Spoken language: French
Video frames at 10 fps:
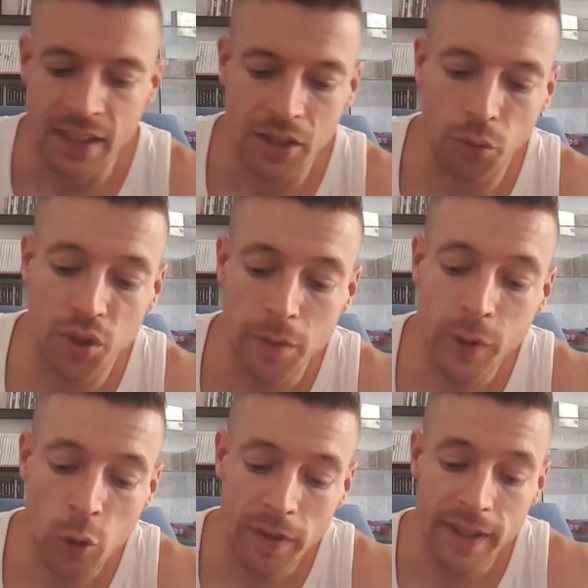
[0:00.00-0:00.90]
Donc chez
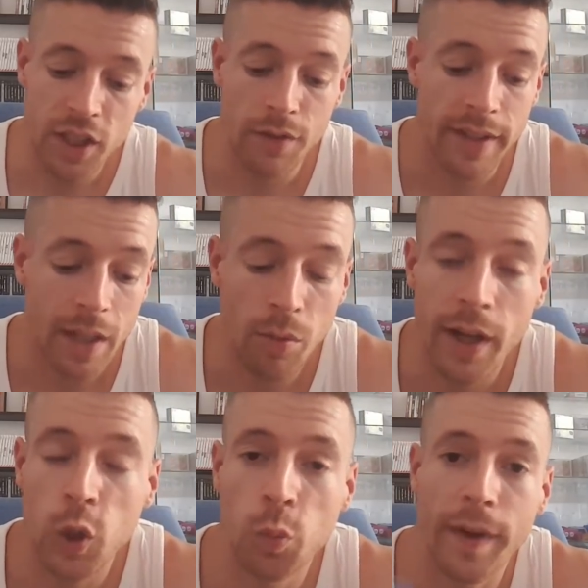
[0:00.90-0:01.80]
Micromania, j'avais également
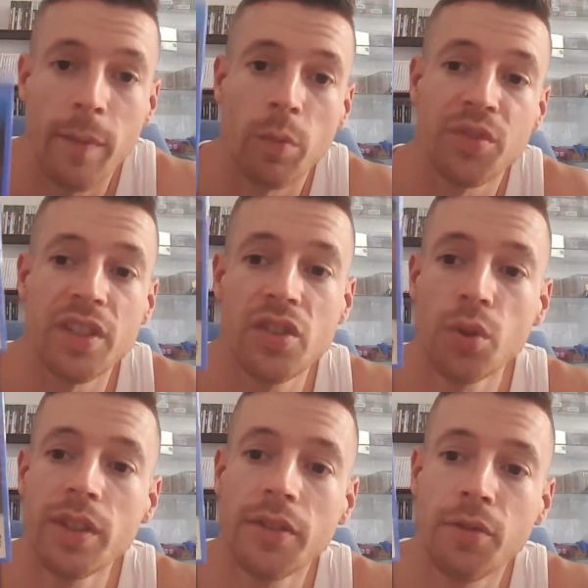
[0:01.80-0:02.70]
récupéré mon petit
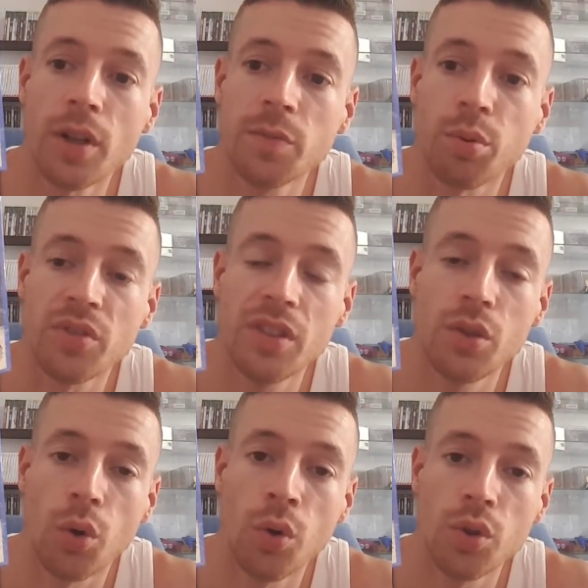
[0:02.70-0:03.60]
Sonic Force pour 10
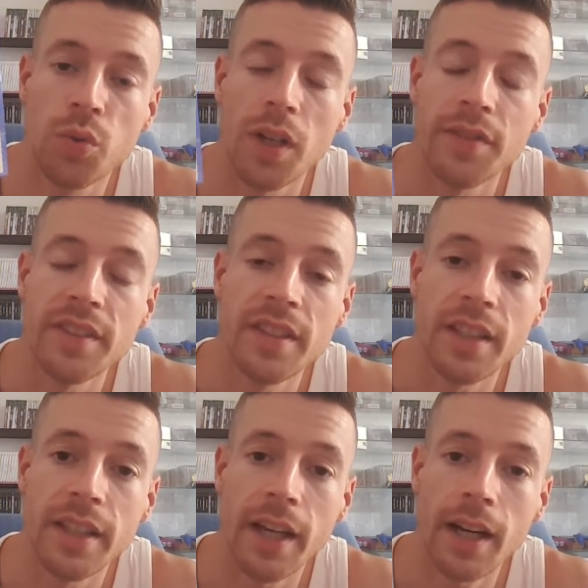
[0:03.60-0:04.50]
euros, je vous l'avais dit
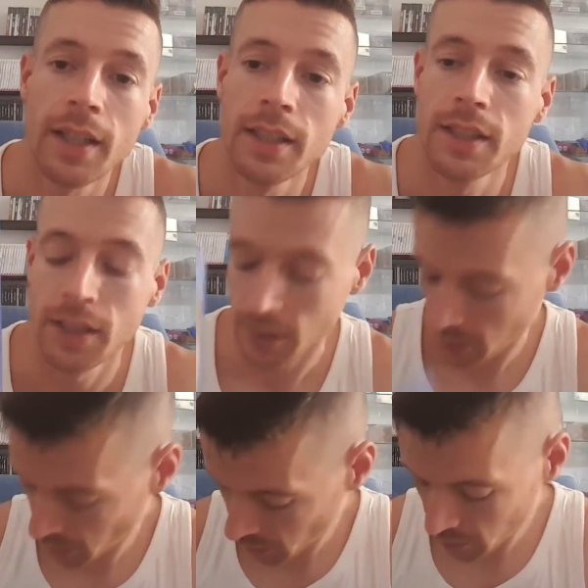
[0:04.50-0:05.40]
hier.
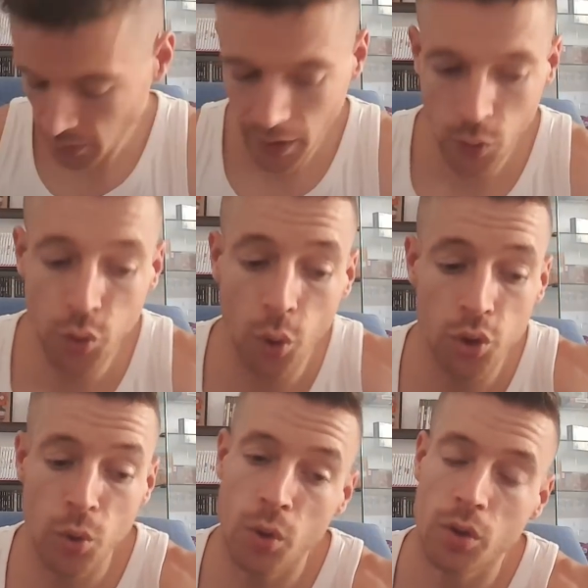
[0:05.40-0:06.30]
Et l'autre
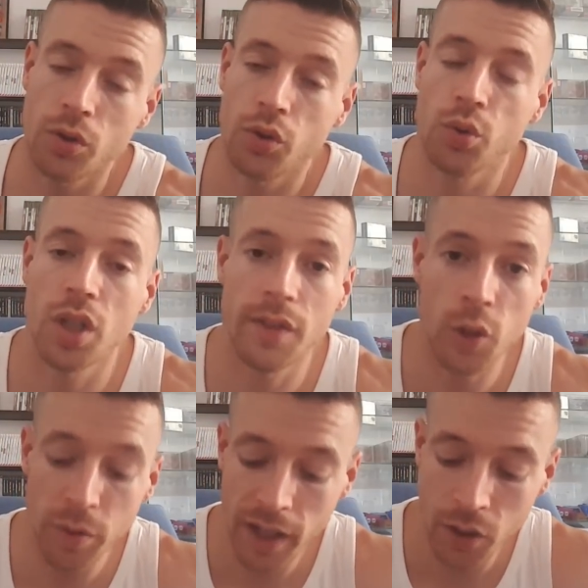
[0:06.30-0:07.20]
jeu dont j'avais
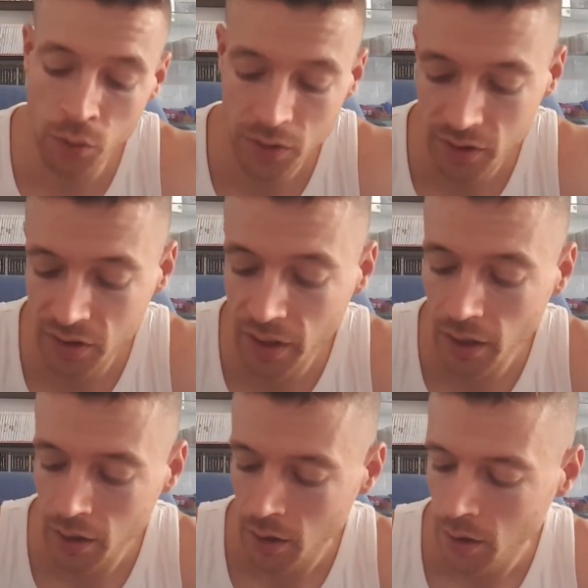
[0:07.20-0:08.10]
oublié le nom,
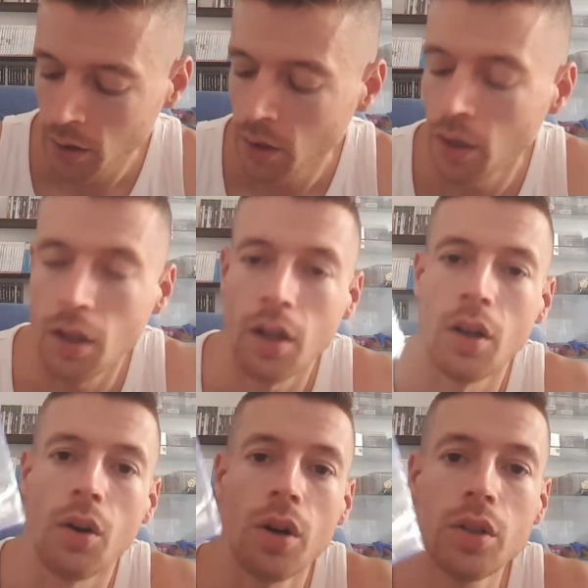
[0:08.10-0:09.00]
c'est
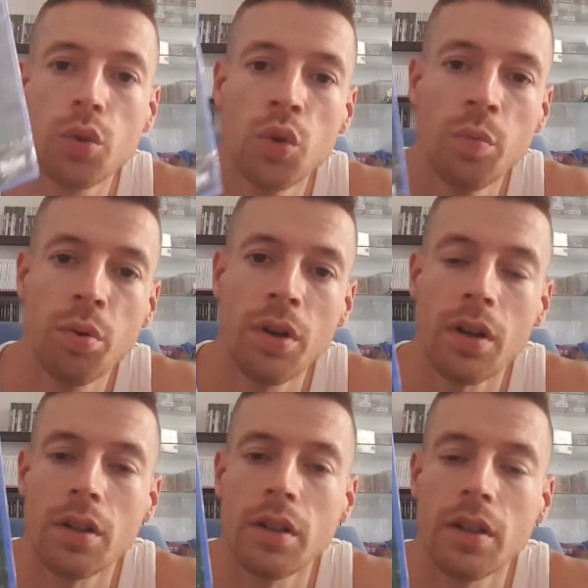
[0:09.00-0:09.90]
Rock Trooper
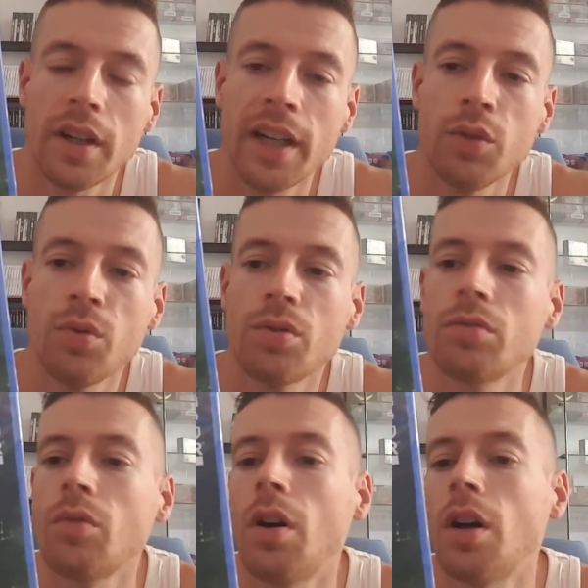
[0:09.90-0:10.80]
Redux.
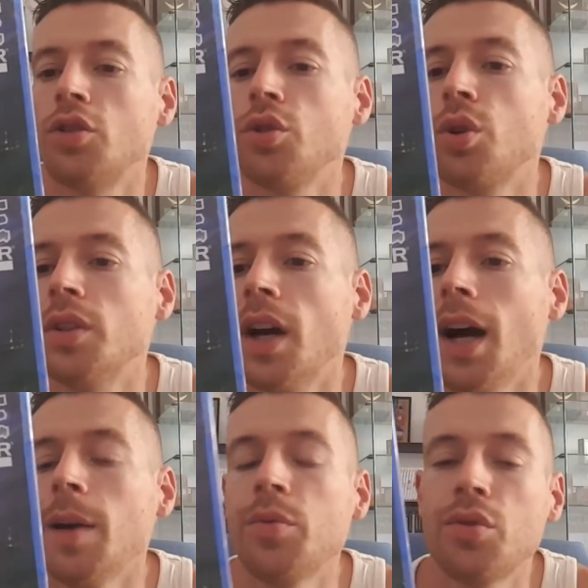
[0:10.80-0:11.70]
Alors, je ne connais
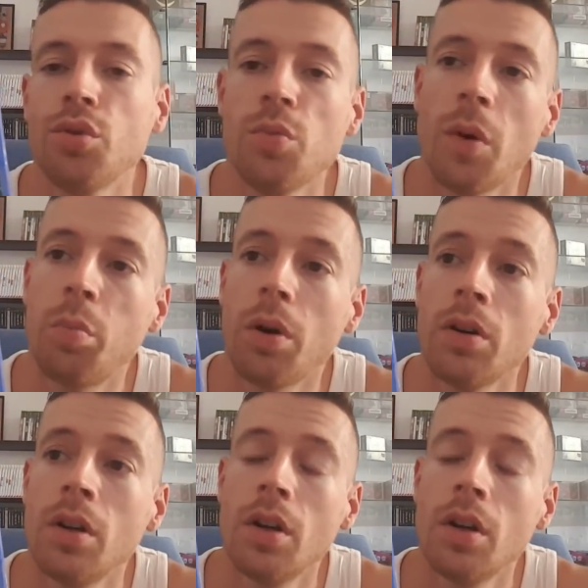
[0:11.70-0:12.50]
absolument pas.